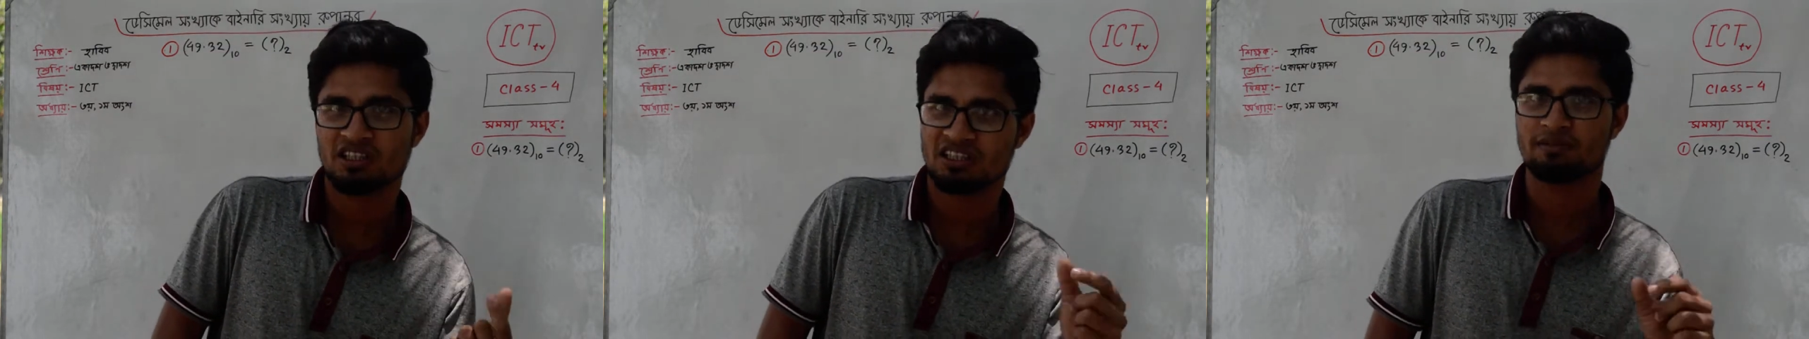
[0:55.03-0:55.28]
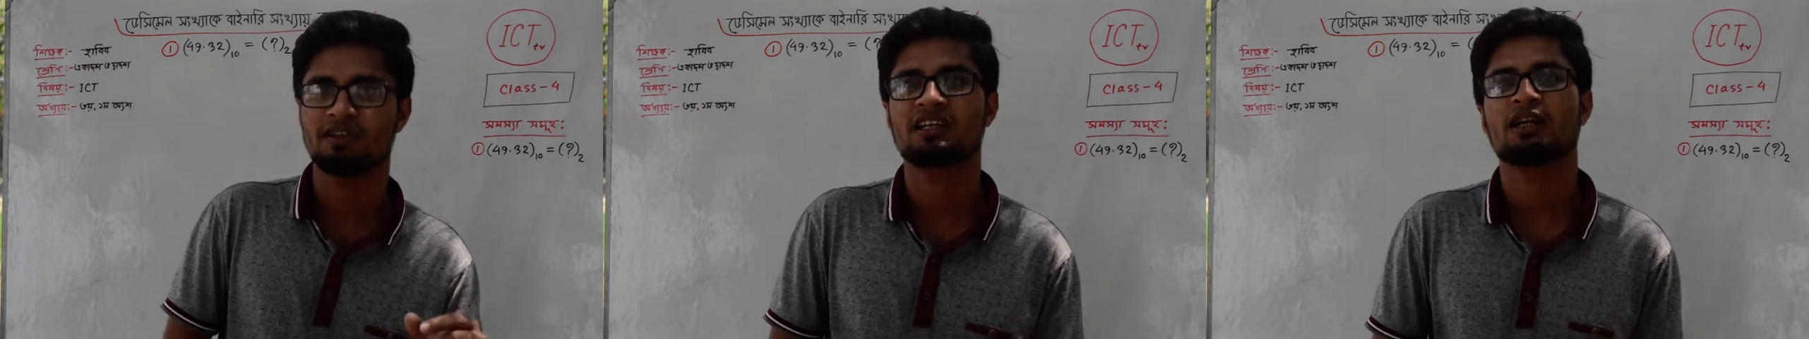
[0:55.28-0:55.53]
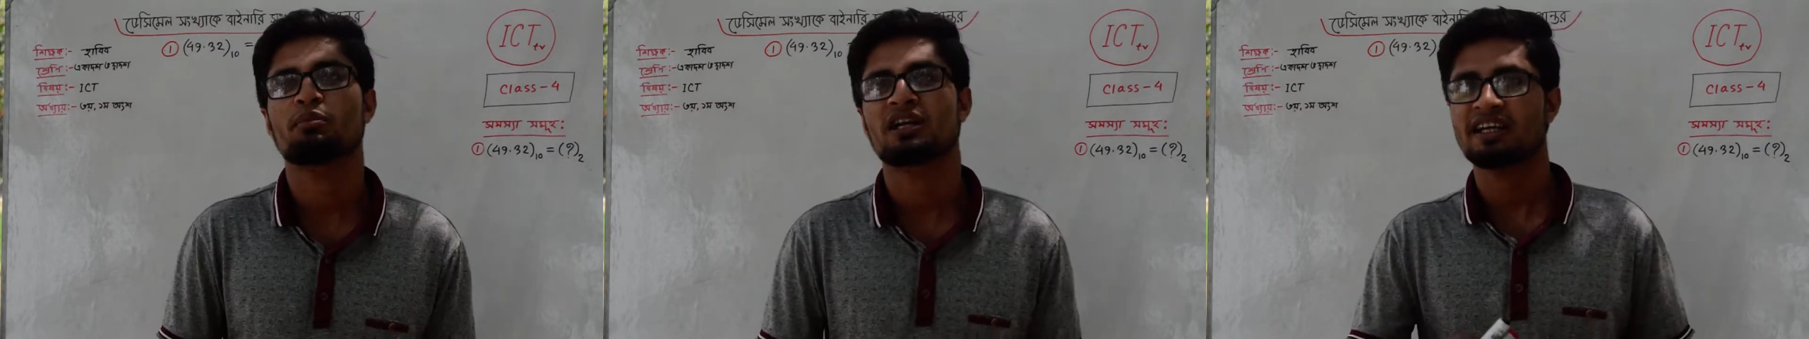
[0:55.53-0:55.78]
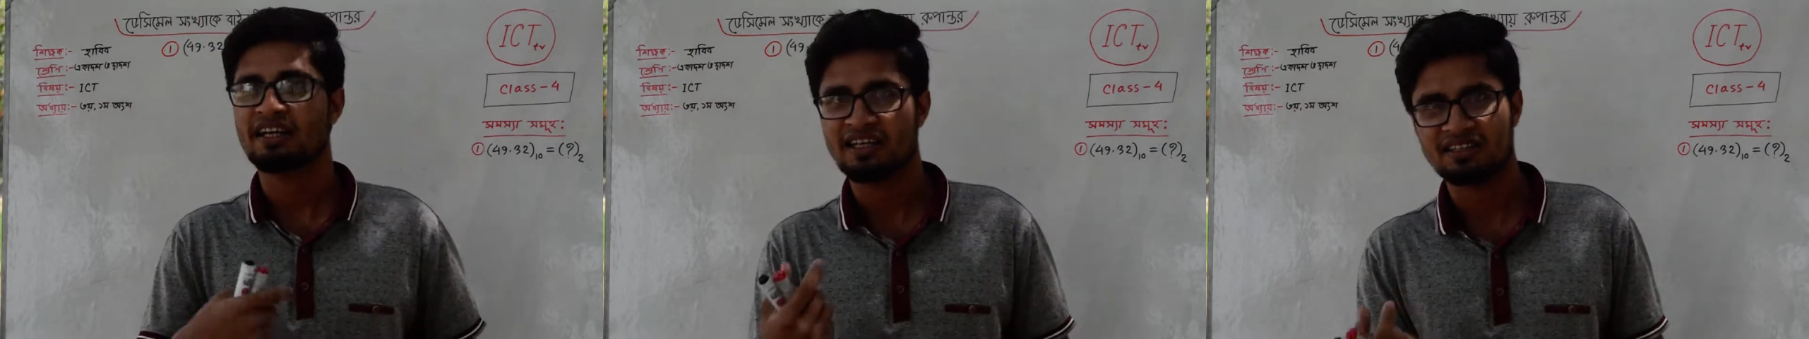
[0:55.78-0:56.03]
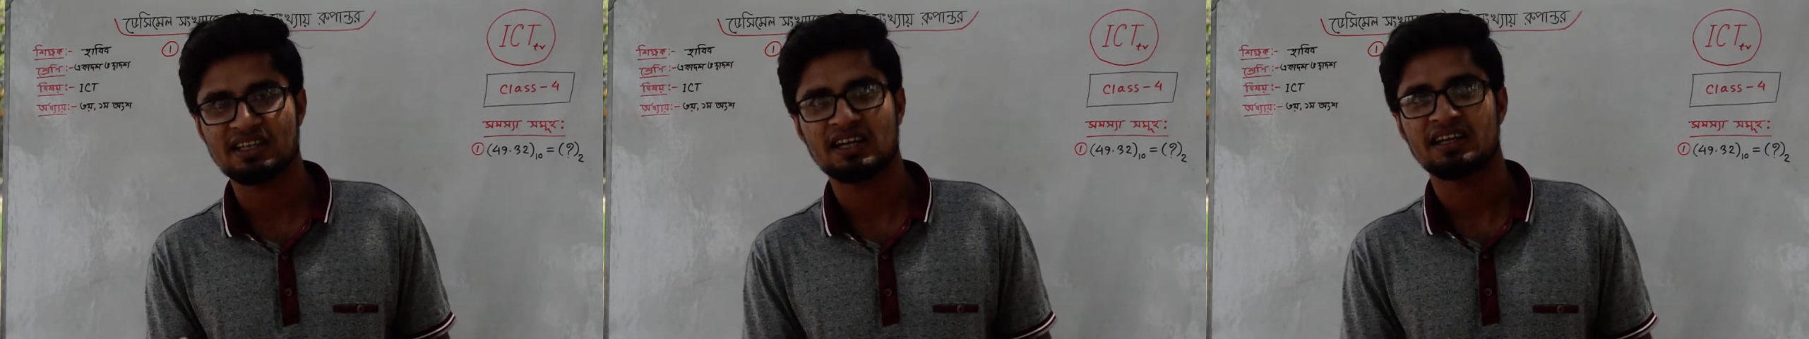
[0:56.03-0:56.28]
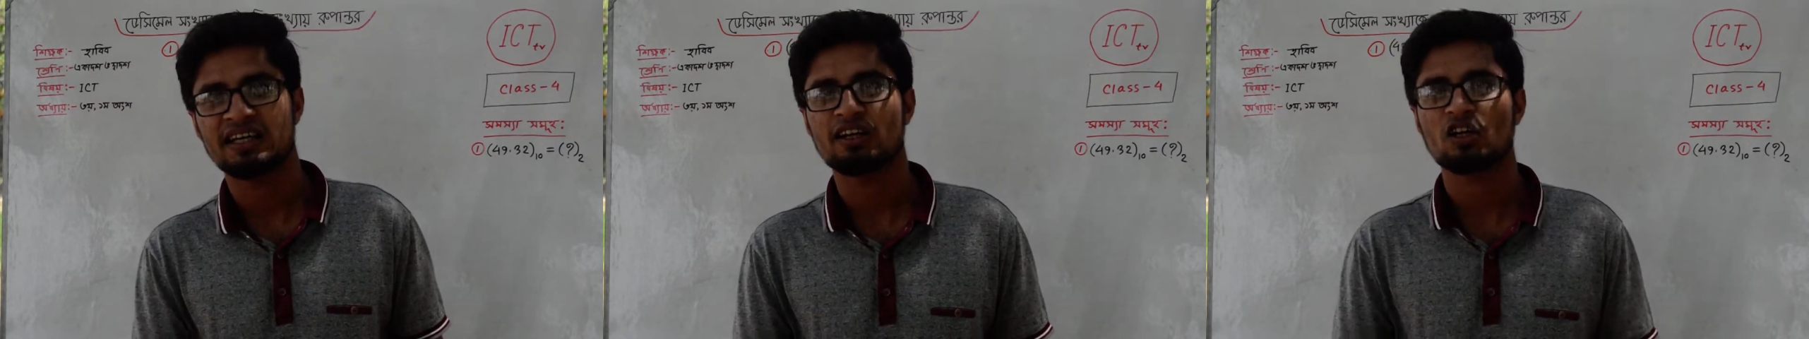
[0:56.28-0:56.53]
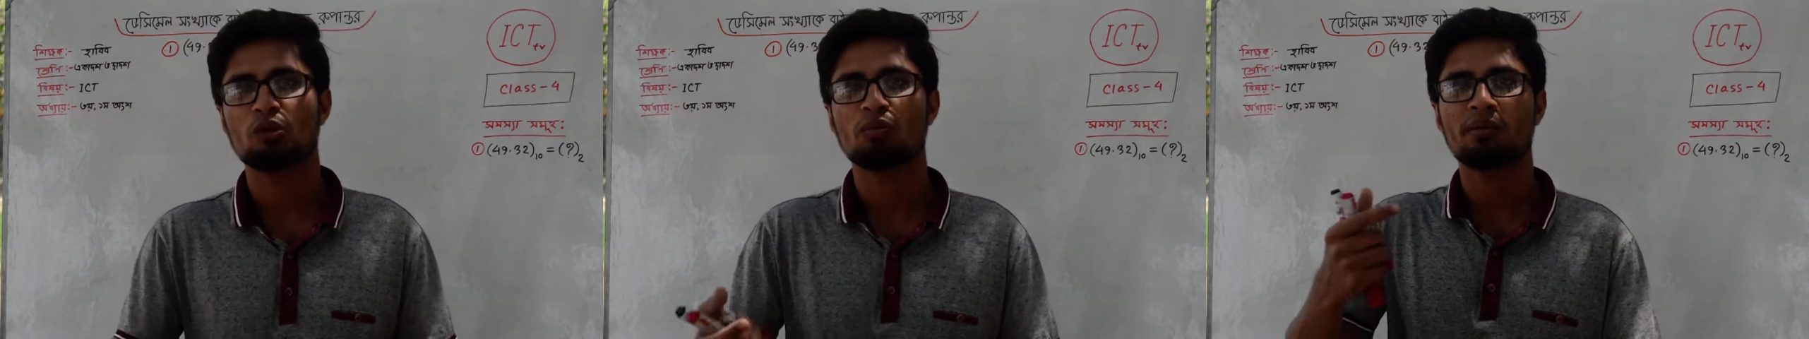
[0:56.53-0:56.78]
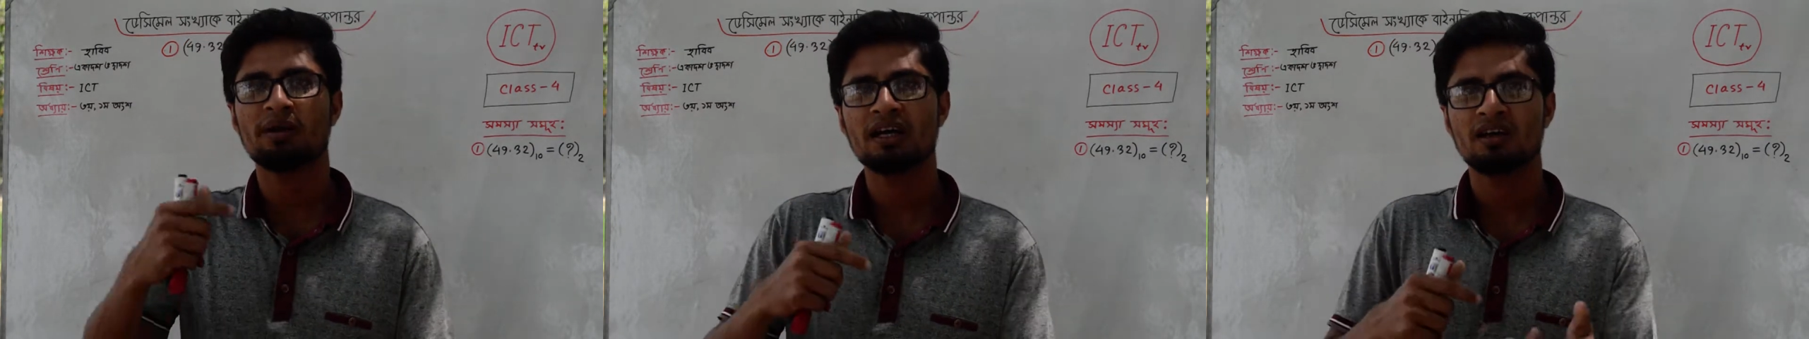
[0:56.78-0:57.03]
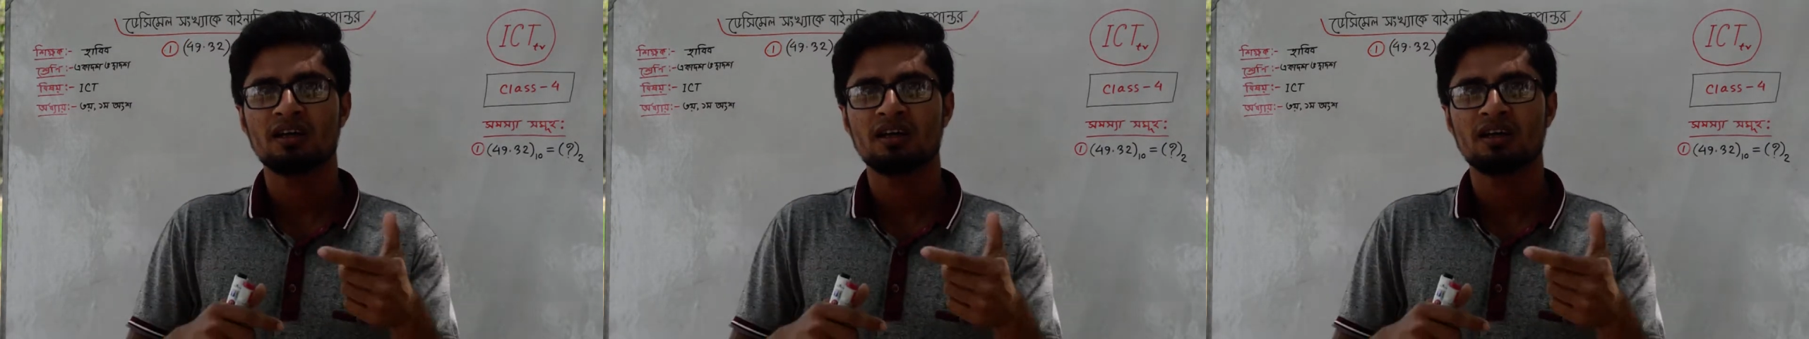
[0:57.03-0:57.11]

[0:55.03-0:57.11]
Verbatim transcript: ডেসিমেলের নাম্বারকে হেক্সা এরকমভাবে